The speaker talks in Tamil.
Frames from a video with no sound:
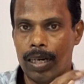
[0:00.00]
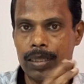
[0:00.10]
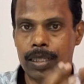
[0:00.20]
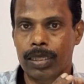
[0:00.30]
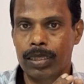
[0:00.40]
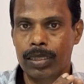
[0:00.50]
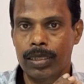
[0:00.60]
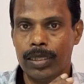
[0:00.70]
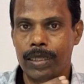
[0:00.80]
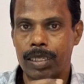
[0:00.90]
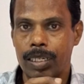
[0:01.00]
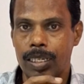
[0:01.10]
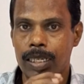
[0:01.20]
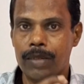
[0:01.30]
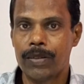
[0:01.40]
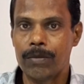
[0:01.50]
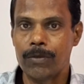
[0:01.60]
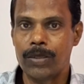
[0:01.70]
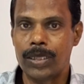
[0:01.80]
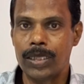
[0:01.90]
அடுத்தது இருபது
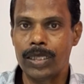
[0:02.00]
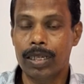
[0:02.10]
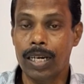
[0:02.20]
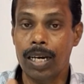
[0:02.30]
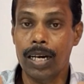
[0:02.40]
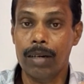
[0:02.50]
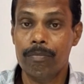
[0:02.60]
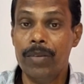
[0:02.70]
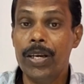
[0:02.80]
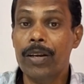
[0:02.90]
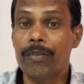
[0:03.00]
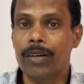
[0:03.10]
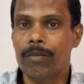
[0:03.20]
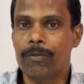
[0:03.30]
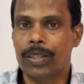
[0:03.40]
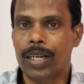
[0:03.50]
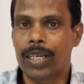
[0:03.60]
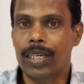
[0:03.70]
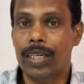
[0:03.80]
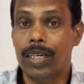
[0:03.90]
மூச்சு மேருதண்டு
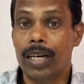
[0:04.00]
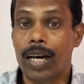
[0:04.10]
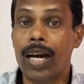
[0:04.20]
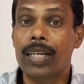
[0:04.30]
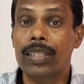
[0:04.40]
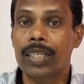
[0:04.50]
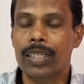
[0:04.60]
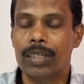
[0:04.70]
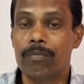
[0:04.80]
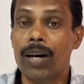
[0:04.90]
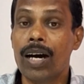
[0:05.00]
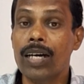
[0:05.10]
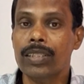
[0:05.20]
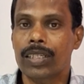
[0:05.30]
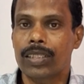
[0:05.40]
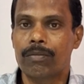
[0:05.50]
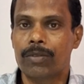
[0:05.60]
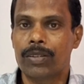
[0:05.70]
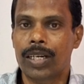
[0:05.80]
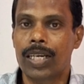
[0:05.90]
முத்திரை அடுத்தது மகாசரச
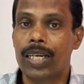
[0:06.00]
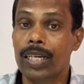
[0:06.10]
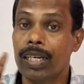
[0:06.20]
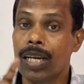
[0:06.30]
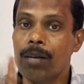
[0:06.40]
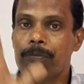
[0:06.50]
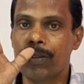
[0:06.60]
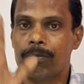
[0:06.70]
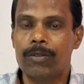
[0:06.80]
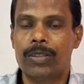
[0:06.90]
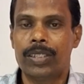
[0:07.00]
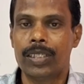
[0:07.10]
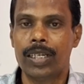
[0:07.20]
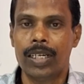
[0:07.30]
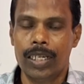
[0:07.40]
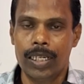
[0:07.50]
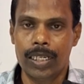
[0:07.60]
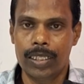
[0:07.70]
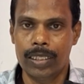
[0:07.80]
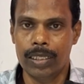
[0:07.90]
முத்திரை நாற்பது மூச்சு
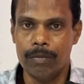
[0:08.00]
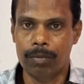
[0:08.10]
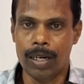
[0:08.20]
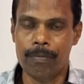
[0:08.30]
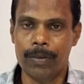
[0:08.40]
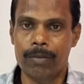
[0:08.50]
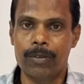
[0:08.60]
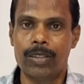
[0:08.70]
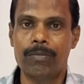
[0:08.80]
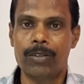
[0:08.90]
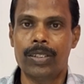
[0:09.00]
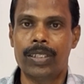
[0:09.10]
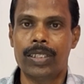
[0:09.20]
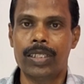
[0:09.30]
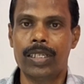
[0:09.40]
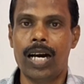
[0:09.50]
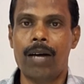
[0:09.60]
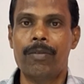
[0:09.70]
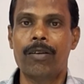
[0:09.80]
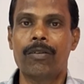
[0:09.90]
இந்த நாற்பது மூச்சு முடிச்சுட்டு
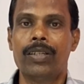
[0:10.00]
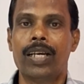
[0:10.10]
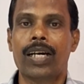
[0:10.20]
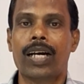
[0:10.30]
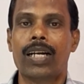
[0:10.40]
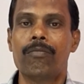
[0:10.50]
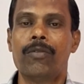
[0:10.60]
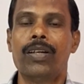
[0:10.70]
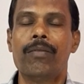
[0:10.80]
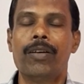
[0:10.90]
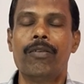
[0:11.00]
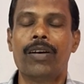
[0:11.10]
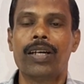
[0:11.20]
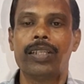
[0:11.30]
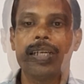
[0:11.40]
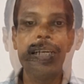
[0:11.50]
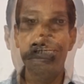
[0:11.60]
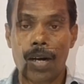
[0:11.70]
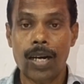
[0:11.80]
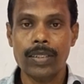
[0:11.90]
அப்படியே கொஞ்ச நேரம் கண்ணை மூடி அப்படியே உட்காந்து இந்த
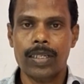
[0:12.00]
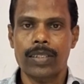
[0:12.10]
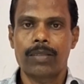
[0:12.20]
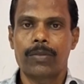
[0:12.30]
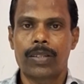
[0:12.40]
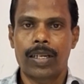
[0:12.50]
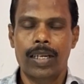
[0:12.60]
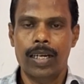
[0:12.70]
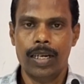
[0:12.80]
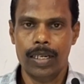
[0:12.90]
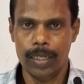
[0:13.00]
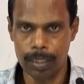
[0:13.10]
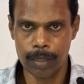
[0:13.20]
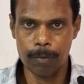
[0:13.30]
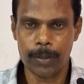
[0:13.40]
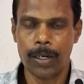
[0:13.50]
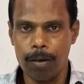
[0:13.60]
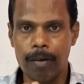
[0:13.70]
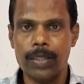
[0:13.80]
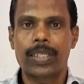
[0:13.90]
மகாசரச முத்திரையை இந்த
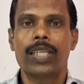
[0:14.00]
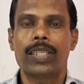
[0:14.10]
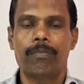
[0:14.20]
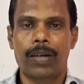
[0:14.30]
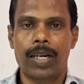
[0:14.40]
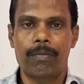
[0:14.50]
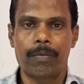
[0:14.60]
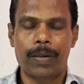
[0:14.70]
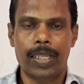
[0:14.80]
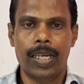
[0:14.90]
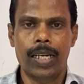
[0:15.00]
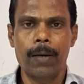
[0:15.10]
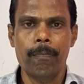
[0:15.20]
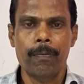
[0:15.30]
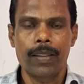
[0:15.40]
முத்திரைகளோட சேர்த்து பண்ணுறப்ப பார்த்தீங்கன்னா